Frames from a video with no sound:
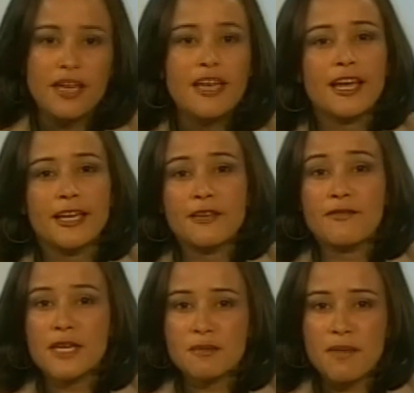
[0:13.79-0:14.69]
Cada
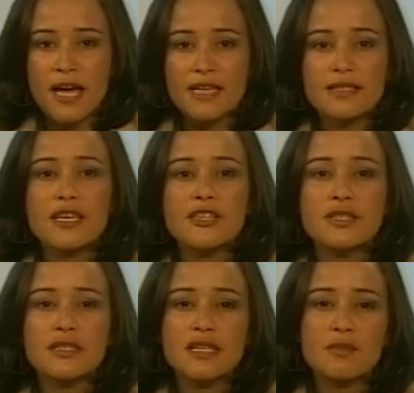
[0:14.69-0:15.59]
vez mais, estes
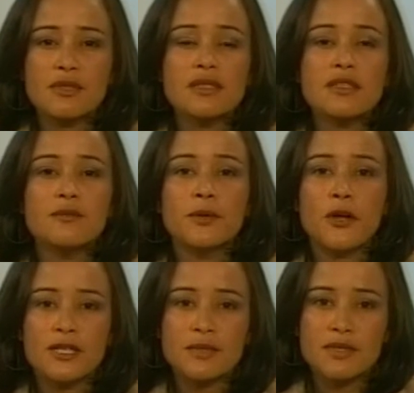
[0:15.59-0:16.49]
termos estão
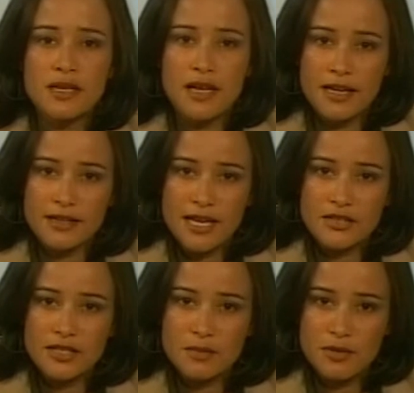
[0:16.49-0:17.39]
próximos à realidade
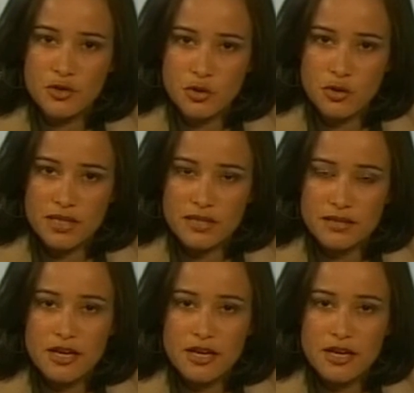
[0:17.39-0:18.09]
das pessoas.